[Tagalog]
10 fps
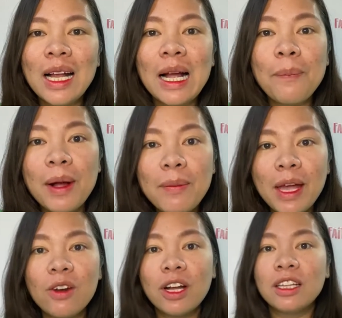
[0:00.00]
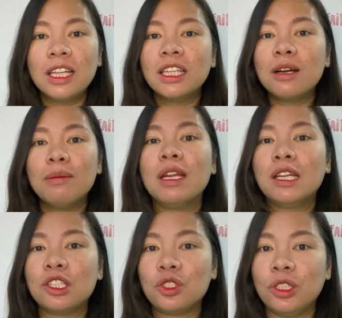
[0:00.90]
kapag meron kang
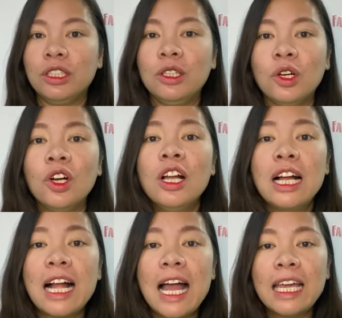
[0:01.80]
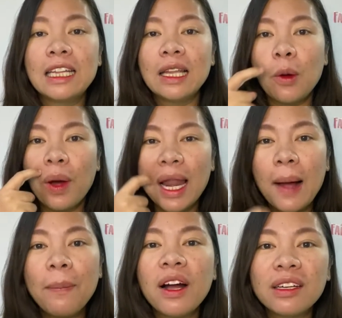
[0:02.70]
determination, no, kahit wala
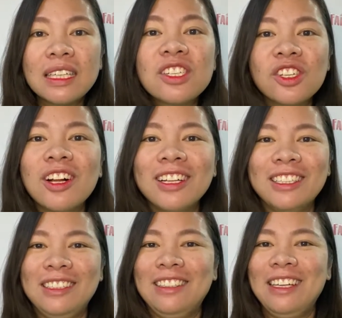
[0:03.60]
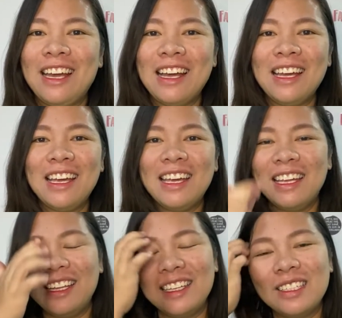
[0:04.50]
pang result.
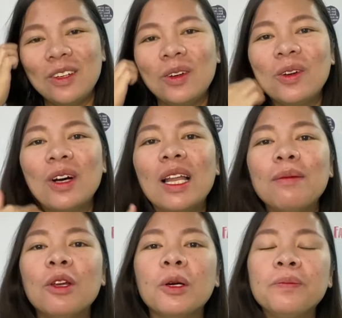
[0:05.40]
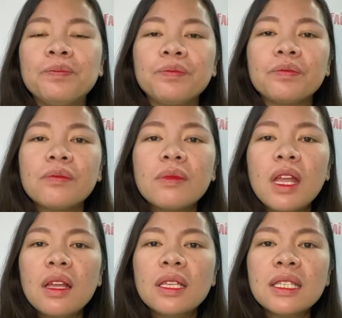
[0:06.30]
Yan. So, alam nyo,
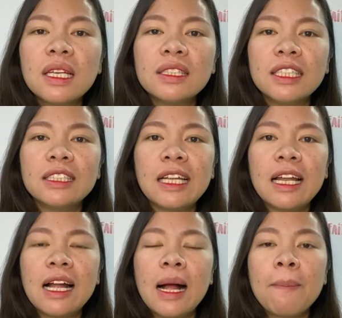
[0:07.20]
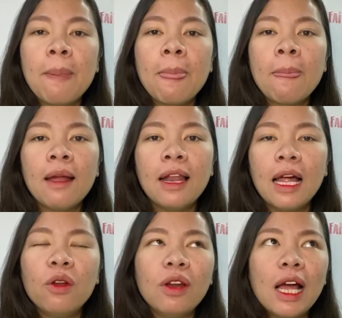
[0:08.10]
sa success talaga,
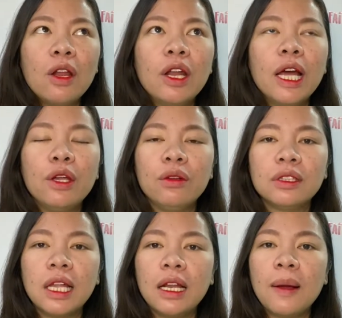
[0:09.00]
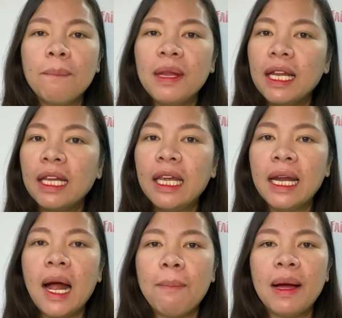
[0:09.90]
lalong-lalo na yung talagang
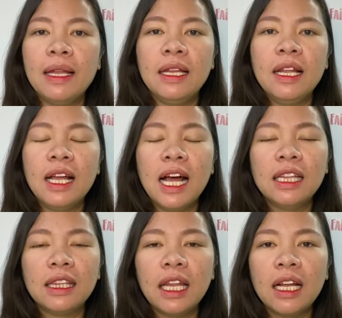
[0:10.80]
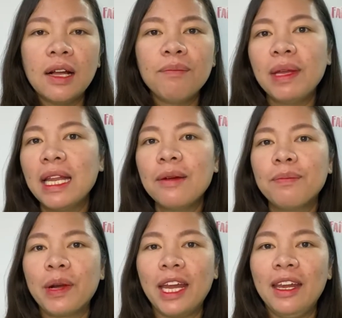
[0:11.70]
pinaghirapan at talagang
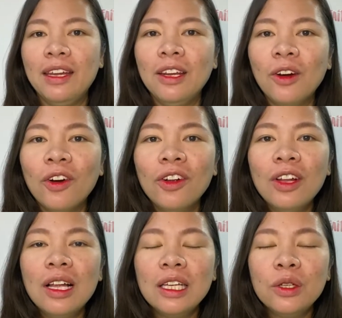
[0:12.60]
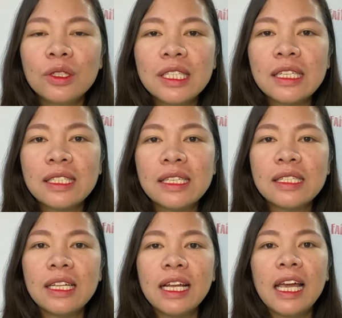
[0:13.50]
pinagpray, no? Yung success
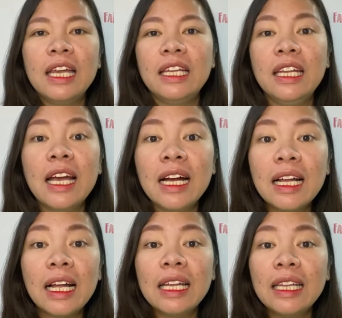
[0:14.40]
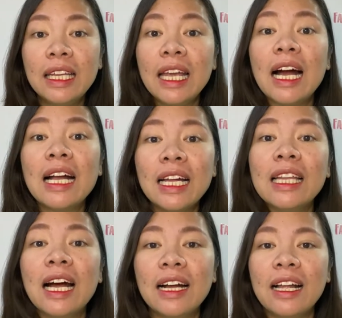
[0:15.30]
talaga, hindi, hindi
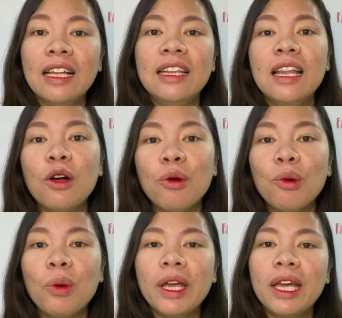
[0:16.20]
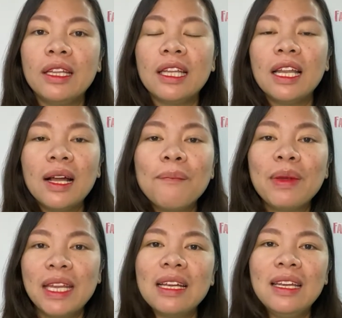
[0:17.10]
agad-agad nakukuha yan. Talagang
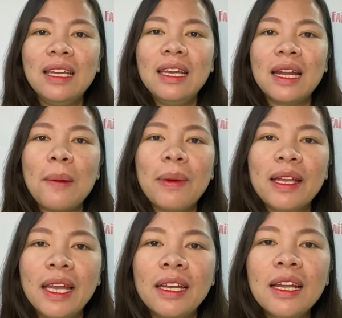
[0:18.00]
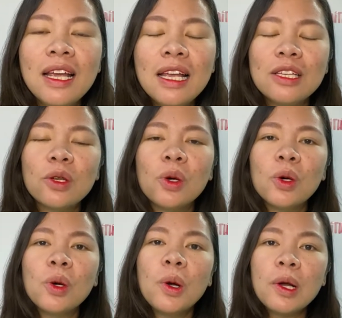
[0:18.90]
pinaghihirapan yan.
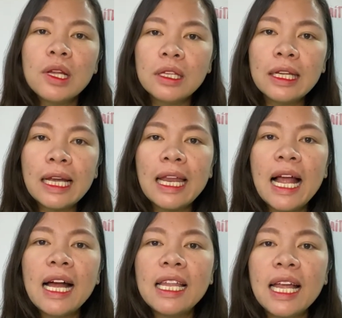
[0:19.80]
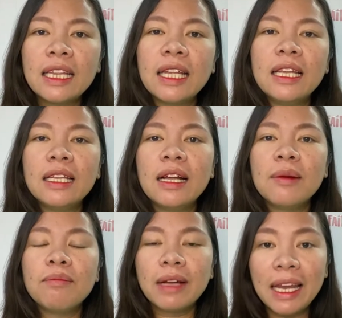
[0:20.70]
So, kailangan natin
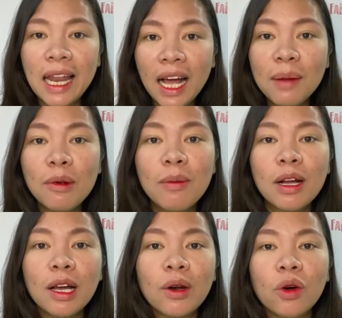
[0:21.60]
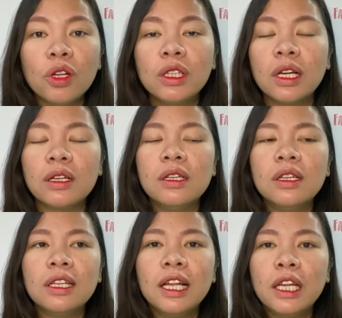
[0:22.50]
na kailangan mo magkaroon ng
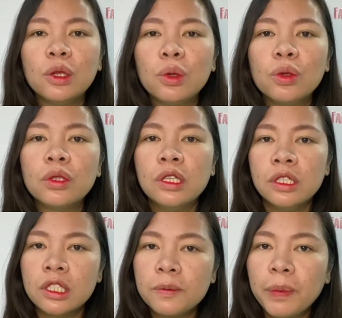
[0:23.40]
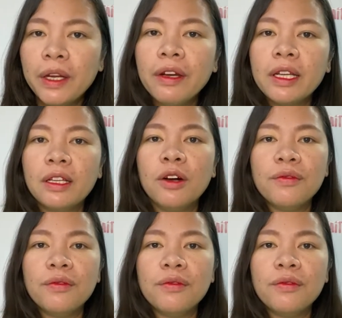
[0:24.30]
ganitong spirit of